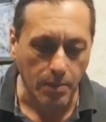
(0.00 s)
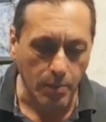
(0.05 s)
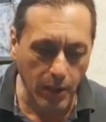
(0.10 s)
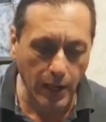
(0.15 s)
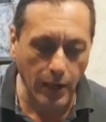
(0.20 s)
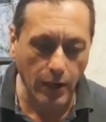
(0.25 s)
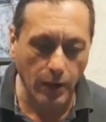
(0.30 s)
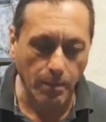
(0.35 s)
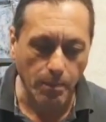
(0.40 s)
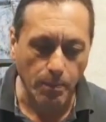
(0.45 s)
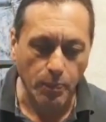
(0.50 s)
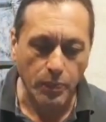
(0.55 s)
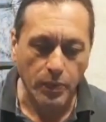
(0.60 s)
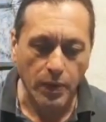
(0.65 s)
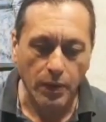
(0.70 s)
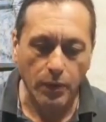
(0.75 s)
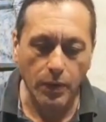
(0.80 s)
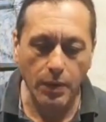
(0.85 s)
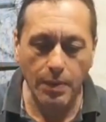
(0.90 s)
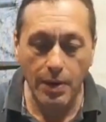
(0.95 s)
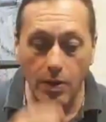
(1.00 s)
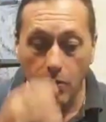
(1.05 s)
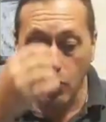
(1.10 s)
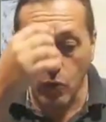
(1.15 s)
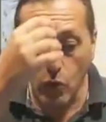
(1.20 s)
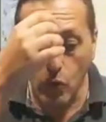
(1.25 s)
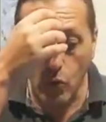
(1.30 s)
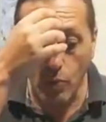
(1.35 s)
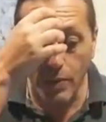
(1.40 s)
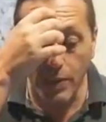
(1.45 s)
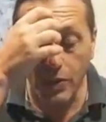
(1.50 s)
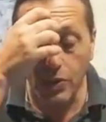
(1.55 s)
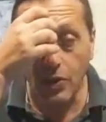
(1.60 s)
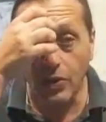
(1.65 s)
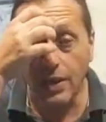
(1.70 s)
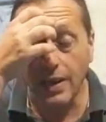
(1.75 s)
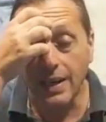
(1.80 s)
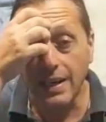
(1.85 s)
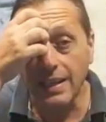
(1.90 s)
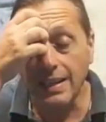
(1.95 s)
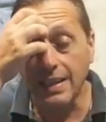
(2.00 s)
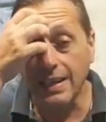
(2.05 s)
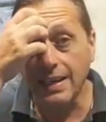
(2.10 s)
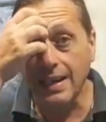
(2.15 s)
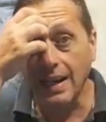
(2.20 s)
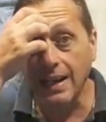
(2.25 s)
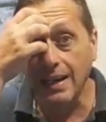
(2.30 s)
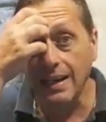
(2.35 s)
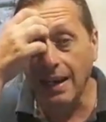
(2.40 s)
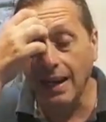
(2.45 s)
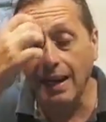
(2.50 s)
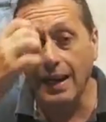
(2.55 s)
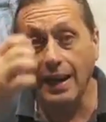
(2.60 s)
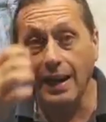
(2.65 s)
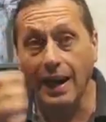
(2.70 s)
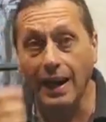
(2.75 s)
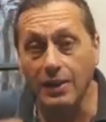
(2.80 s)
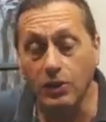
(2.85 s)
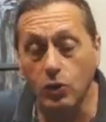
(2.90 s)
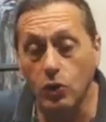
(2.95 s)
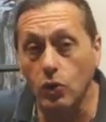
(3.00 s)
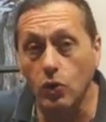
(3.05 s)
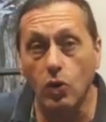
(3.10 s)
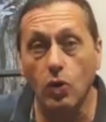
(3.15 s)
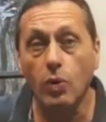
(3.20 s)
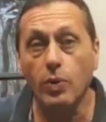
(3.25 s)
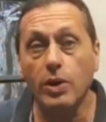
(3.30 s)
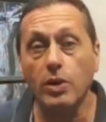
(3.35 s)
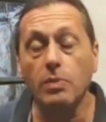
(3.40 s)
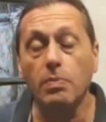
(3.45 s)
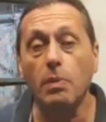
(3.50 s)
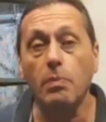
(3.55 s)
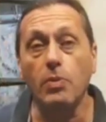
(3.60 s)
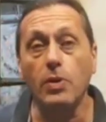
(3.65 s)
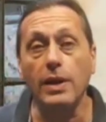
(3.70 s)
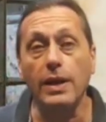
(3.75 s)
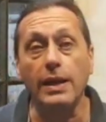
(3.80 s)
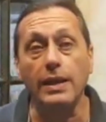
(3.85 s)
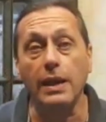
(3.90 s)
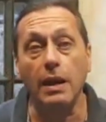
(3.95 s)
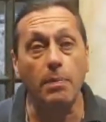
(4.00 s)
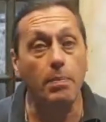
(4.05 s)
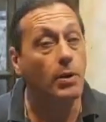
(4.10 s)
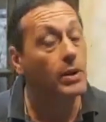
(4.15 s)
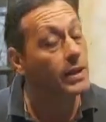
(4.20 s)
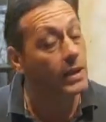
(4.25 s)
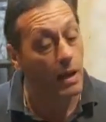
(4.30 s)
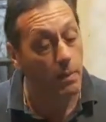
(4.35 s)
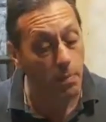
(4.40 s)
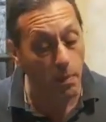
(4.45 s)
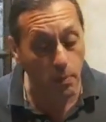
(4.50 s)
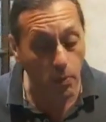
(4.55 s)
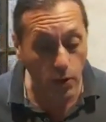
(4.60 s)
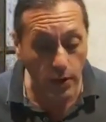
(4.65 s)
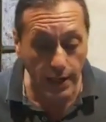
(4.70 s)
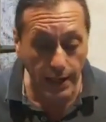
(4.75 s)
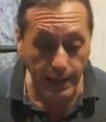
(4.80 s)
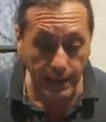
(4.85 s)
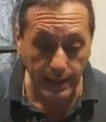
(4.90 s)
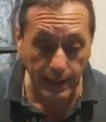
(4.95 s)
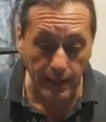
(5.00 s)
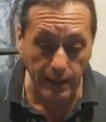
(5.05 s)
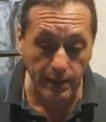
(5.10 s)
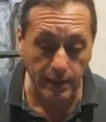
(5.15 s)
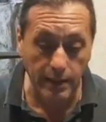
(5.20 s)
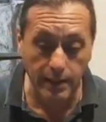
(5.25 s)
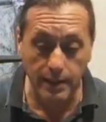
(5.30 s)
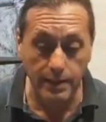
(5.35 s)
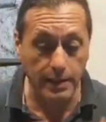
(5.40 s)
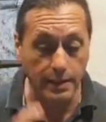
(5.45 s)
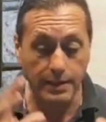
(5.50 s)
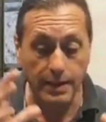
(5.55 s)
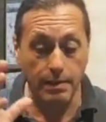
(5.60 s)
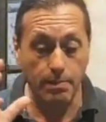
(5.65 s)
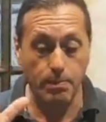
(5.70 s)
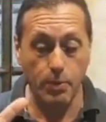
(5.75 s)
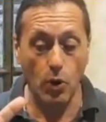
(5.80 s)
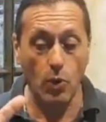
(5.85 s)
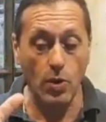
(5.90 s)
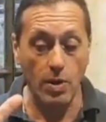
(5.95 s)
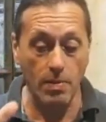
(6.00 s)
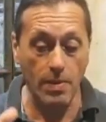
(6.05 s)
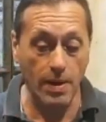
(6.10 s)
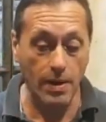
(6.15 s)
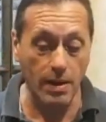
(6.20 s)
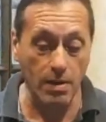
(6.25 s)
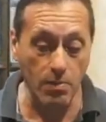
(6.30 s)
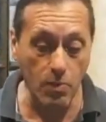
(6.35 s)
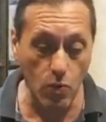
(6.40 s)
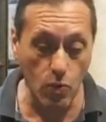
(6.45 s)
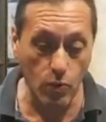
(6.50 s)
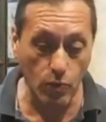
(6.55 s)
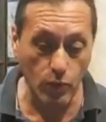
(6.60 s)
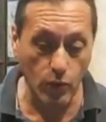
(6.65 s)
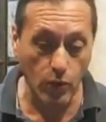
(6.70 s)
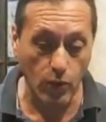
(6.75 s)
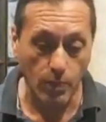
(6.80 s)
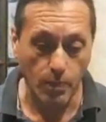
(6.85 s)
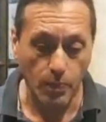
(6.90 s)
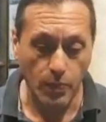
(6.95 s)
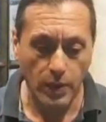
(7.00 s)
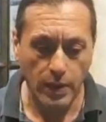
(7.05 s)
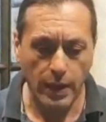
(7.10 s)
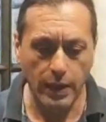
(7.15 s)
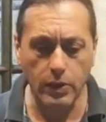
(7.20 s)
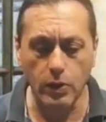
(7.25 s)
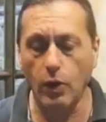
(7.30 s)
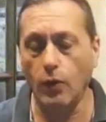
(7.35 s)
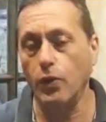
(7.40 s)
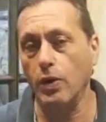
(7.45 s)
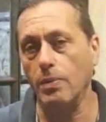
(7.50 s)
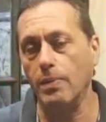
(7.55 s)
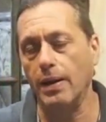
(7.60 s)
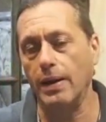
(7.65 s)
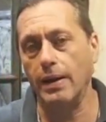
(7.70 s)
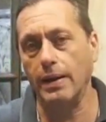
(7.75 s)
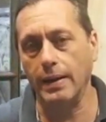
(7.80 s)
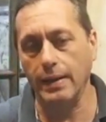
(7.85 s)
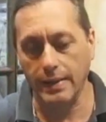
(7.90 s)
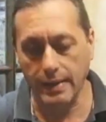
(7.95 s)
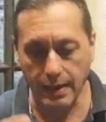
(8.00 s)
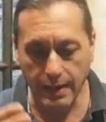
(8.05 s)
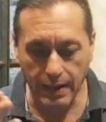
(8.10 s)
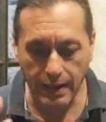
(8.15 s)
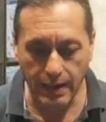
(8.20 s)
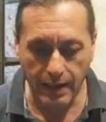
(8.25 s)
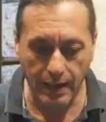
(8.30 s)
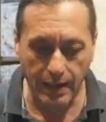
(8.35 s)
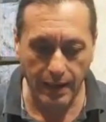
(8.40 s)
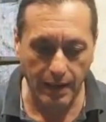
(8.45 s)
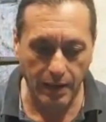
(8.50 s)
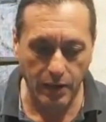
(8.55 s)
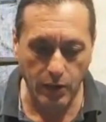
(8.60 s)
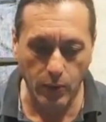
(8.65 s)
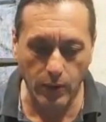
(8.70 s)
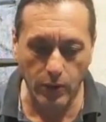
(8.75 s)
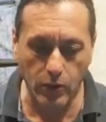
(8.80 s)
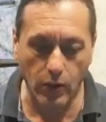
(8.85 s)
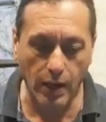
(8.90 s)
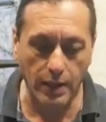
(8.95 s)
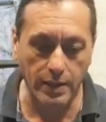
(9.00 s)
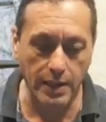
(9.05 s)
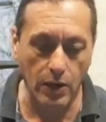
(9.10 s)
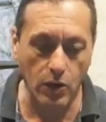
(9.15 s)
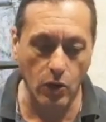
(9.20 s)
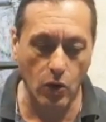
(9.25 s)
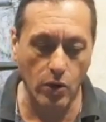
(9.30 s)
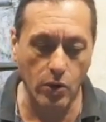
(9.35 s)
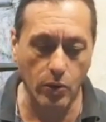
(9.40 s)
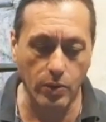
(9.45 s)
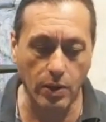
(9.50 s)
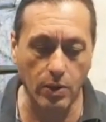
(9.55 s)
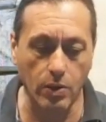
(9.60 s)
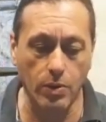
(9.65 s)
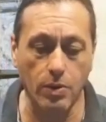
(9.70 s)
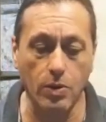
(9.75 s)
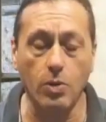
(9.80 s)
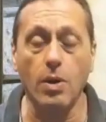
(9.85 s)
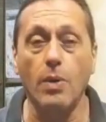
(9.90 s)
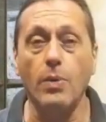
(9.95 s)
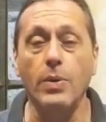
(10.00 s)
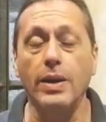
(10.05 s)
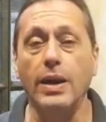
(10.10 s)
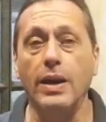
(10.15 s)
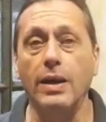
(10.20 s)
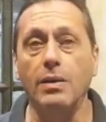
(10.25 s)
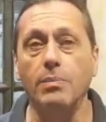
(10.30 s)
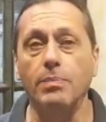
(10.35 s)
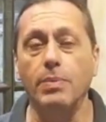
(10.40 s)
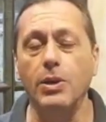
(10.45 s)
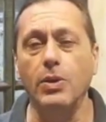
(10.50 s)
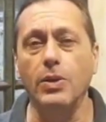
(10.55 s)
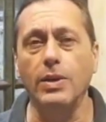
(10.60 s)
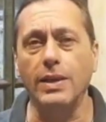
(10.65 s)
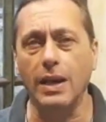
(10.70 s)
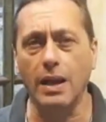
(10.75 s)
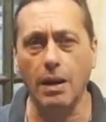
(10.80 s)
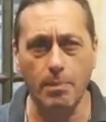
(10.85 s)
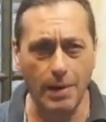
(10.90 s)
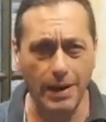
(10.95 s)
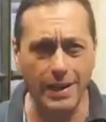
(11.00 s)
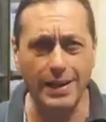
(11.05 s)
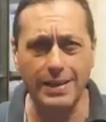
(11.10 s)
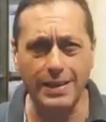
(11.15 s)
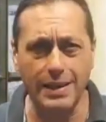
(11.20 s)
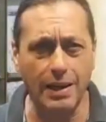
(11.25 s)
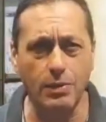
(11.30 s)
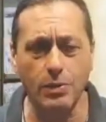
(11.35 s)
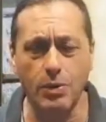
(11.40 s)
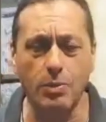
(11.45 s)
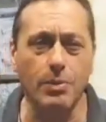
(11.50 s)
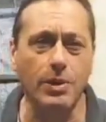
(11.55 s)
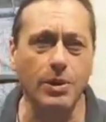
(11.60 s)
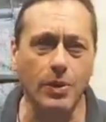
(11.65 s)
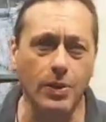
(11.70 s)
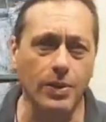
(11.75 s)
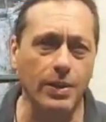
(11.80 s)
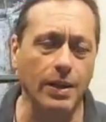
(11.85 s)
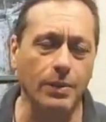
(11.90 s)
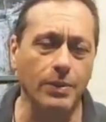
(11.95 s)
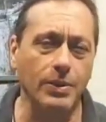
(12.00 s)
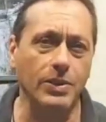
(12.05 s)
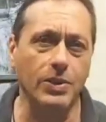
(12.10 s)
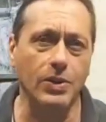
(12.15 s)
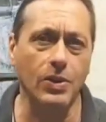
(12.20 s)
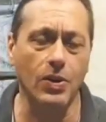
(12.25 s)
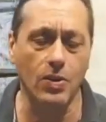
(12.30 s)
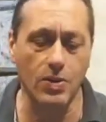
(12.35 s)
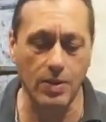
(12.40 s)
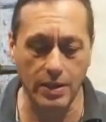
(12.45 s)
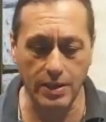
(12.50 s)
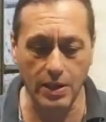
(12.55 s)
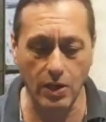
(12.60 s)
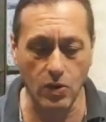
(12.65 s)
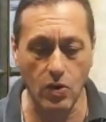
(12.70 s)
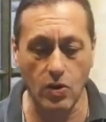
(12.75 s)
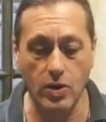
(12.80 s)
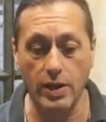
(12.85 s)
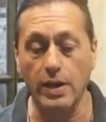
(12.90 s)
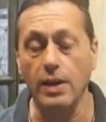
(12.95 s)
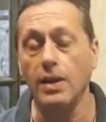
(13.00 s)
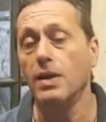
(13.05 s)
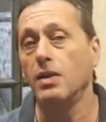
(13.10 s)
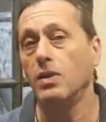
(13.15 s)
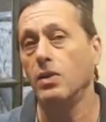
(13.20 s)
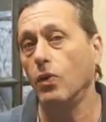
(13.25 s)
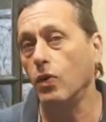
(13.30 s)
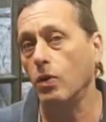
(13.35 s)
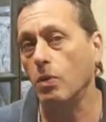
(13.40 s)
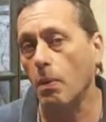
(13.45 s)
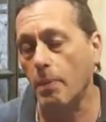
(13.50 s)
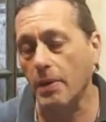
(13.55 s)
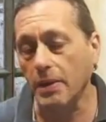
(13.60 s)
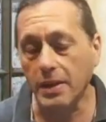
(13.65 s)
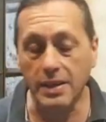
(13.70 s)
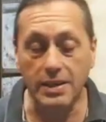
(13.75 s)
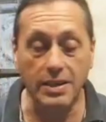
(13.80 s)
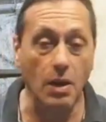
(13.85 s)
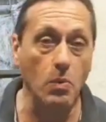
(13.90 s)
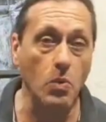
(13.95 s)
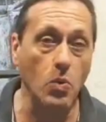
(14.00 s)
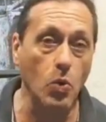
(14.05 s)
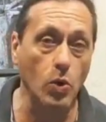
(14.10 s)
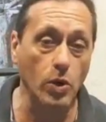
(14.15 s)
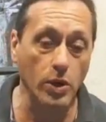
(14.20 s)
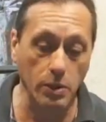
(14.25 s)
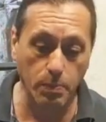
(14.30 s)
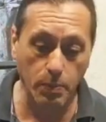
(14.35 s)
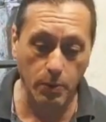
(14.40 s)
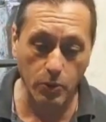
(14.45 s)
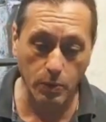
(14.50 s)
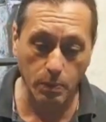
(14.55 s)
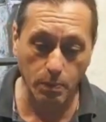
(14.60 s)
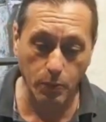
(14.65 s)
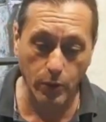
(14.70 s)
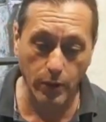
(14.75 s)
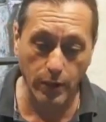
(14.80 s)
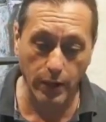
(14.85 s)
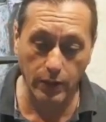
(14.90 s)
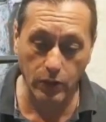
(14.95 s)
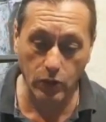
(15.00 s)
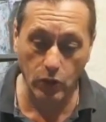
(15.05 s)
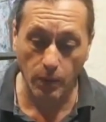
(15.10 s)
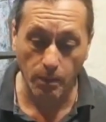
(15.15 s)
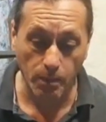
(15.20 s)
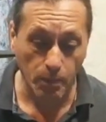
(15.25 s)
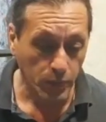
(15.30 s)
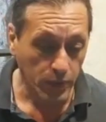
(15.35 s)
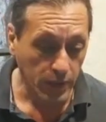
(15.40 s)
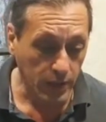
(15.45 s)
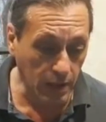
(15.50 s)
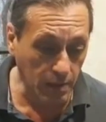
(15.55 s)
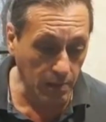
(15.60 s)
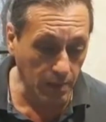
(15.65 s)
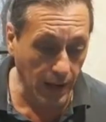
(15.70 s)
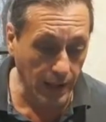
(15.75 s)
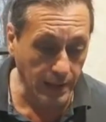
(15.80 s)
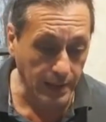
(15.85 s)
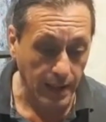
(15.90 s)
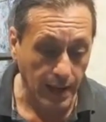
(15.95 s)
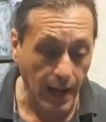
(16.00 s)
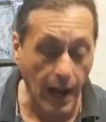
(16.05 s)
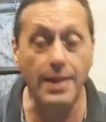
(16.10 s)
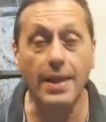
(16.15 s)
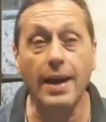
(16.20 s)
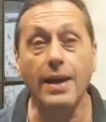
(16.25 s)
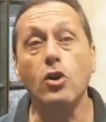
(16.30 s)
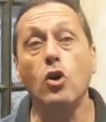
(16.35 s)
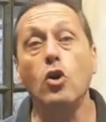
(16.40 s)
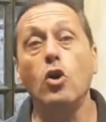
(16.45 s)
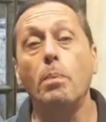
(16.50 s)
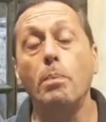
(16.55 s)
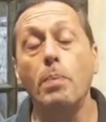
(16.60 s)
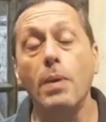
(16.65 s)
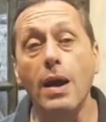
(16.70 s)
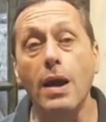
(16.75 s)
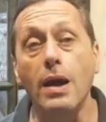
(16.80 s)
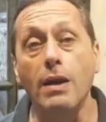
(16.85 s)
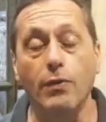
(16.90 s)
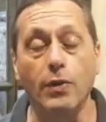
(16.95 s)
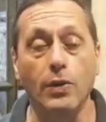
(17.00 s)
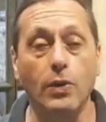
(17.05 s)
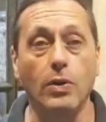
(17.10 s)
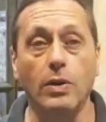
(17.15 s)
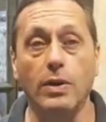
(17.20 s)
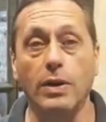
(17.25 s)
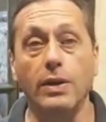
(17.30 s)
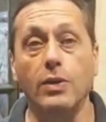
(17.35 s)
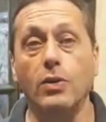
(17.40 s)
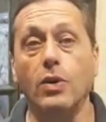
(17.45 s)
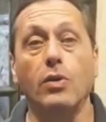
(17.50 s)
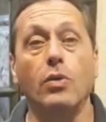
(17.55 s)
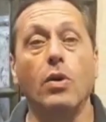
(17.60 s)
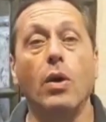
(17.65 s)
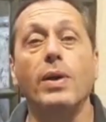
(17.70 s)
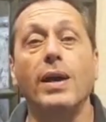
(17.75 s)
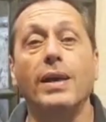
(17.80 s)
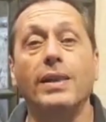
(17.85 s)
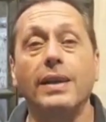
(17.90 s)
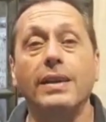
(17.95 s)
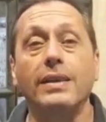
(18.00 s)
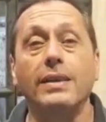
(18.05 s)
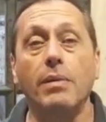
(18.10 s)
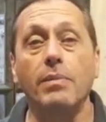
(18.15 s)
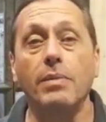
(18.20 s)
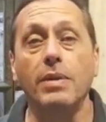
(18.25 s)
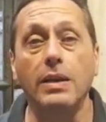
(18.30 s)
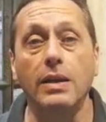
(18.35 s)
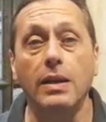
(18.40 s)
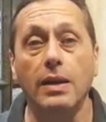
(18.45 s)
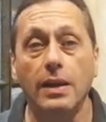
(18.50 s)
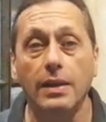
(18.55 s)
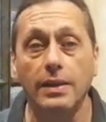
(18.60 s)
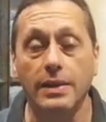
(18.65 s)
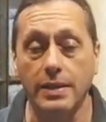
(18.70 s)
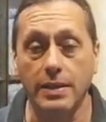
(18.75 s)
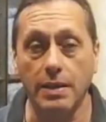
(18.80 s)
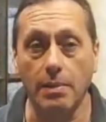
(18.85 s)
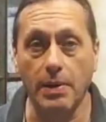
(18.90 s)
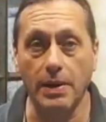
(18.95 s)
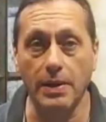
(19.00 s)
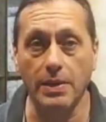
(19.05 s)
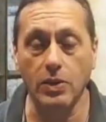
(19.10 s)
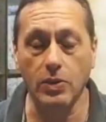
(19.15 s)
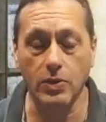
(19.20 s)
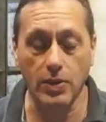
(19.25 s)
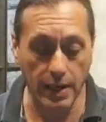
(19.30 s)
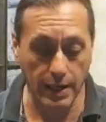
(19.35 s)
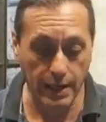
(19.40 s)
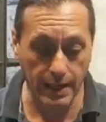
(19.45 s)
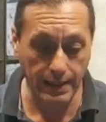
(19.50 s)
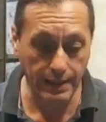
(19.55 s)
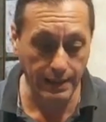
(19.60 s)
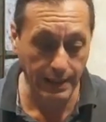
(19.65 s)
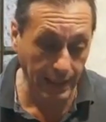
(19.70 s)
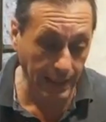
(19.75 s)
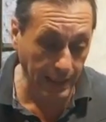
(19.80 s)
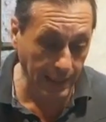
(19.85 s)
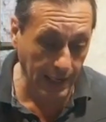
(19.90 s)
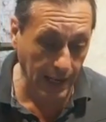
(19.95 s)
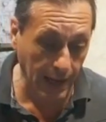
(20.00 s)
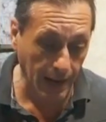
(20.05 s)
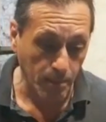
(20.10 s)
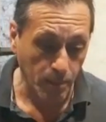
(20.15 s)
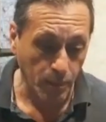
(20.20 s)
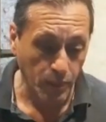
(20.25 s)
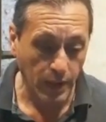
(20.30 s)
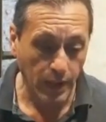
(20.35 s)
Bueno, Firmaron un documento donde critican a, todos los gobiernos populistas, las políticas populistas, dicen ese es el problema del mundo. Esto lo firman este, Roberto Kachanovsky, usted lo, va a ver a un periodista que aparece en algunos medios de televisión, Kachanovsky, lo firmó Patricia Burris, por supuesto. ¿Quién más? Ah, Darío Lo Pérfido, el que dijo que no había 30.000 desaparecidos en la Argentina.